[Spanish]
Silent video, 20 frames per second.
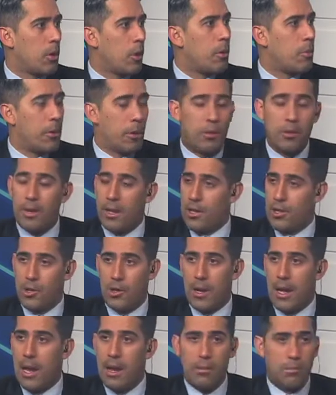Olímpico
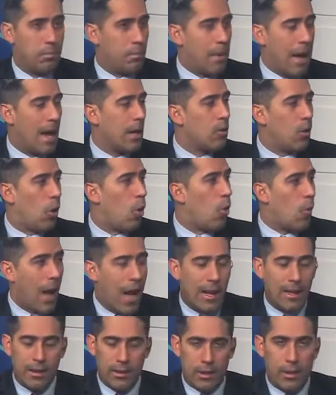Internacional, van o
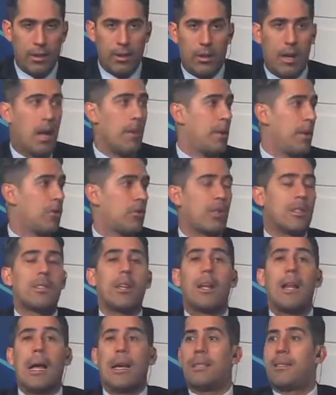van. Eh, al menos
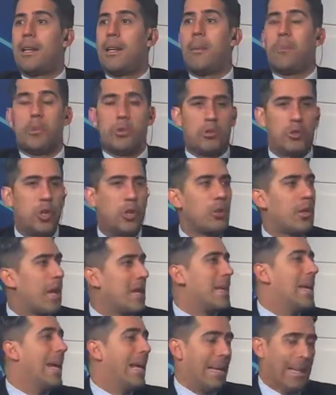esa es, la, es la posición de
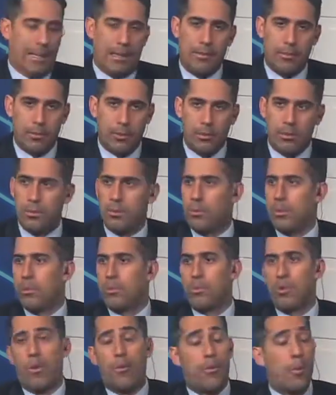ayer. Mm,
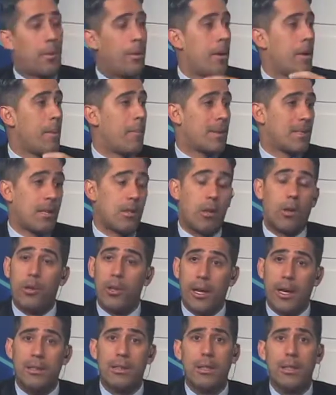conforme vayan pasando los
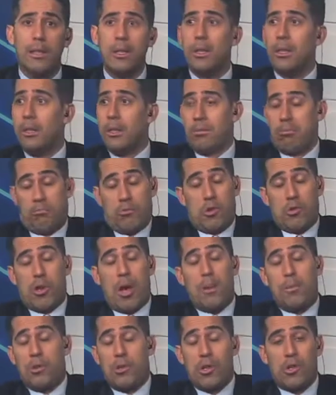días, no
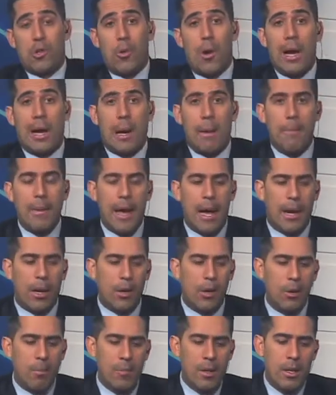sabemos si eso va a cambiar,
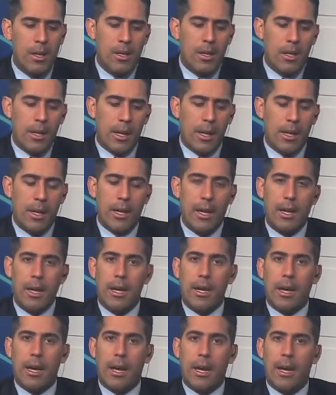¿no?
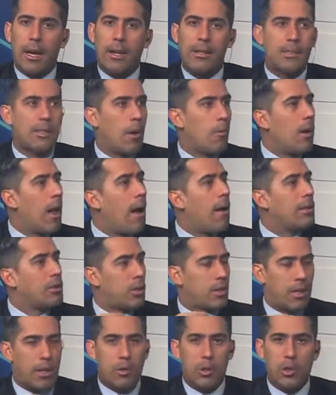Y eh, se hablaba, entre
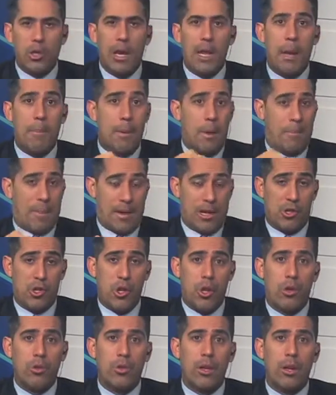otras cosas, de la
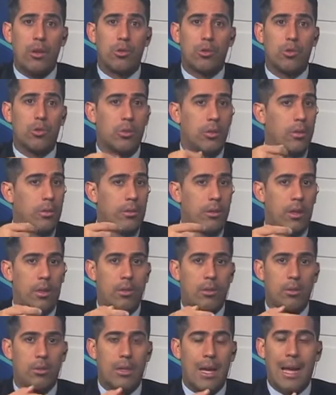preparación de los, de
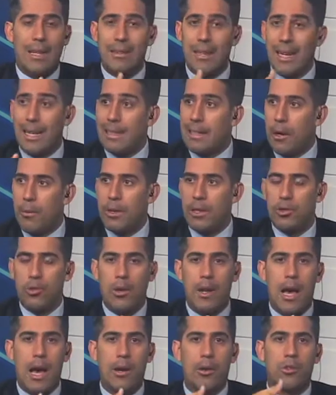los atletas
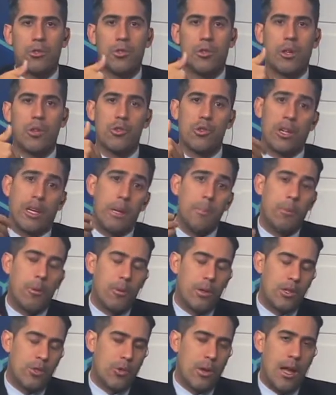venezolanos y de los equipos
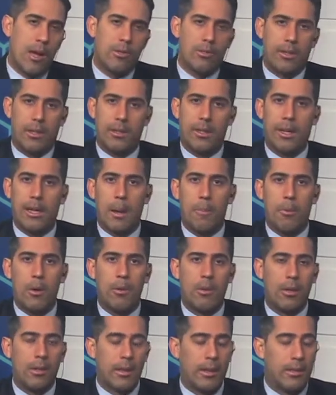venezolanos, en este, caso,
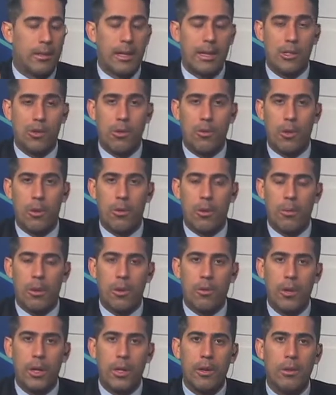en este caso el voleibol
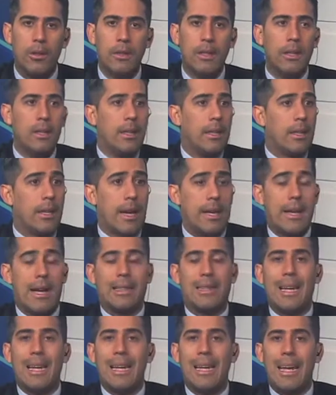masculino, que
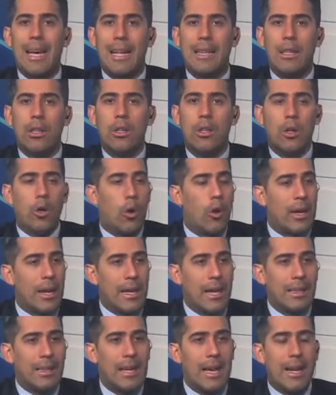ya tenían o que
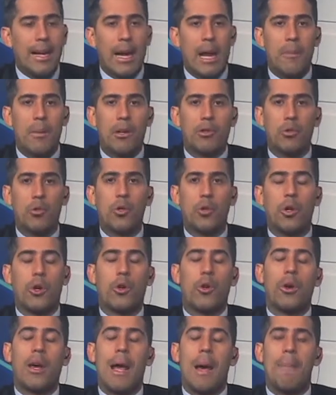ya tienen al menos un
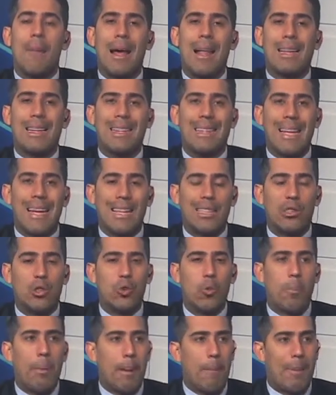cronograma de
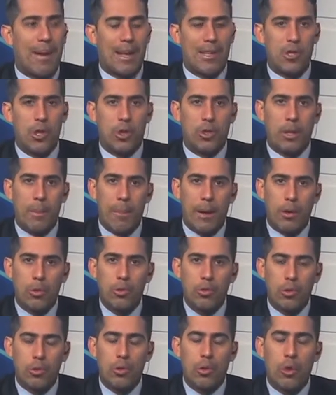su preparación. Te
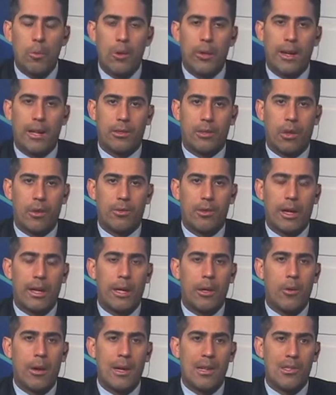pregunto tú como director
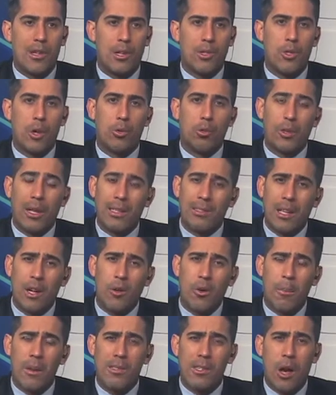técnico de la selección, ¿ustedes han
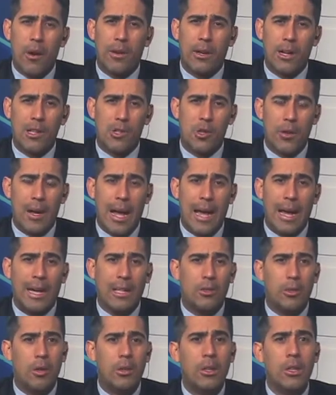conversado en relación a
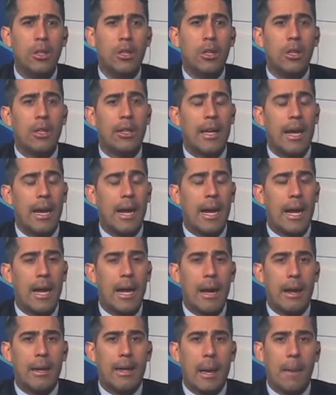esto?
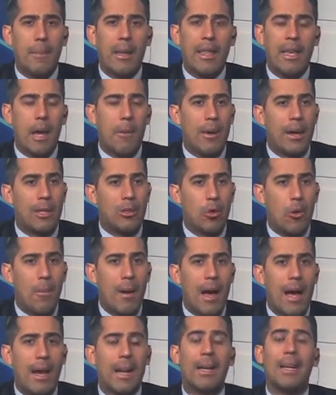¿Qué, qué medidas van a
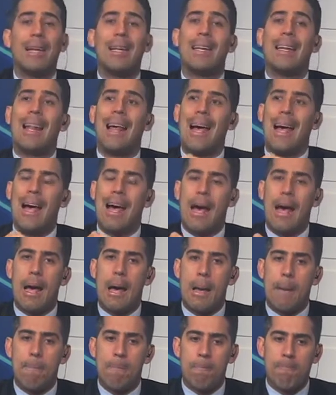tomar
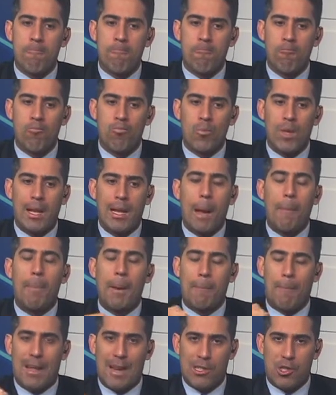la, mm, la
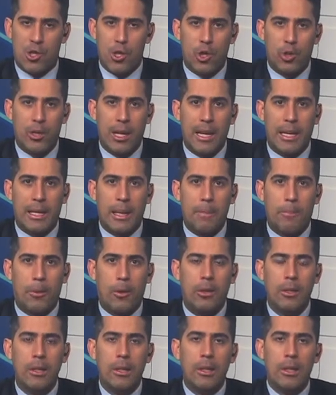preparación del
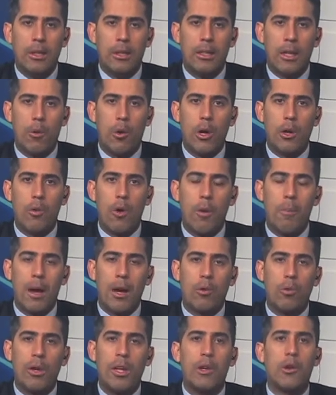equipo de voleibol
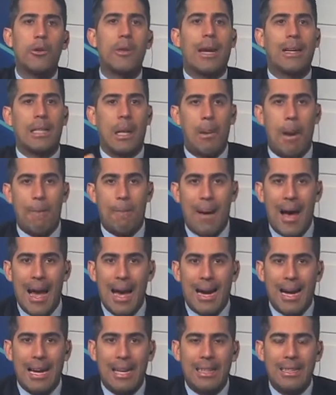masculino ya estaba
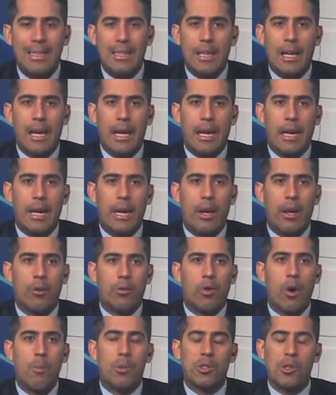paga. Eh,
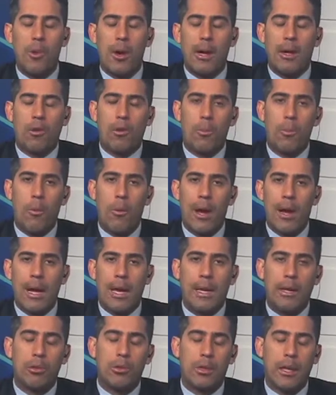¿cómo, se van, ¿Cómo van a
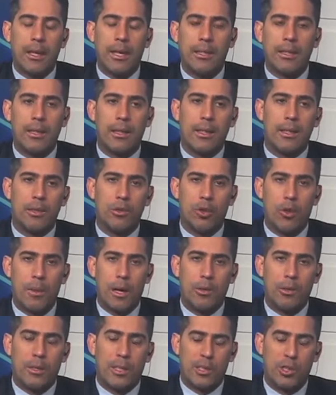ir ustedes eh,
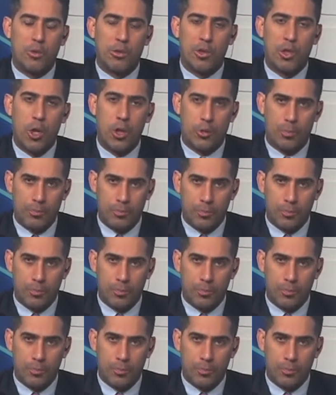tomando esta situación?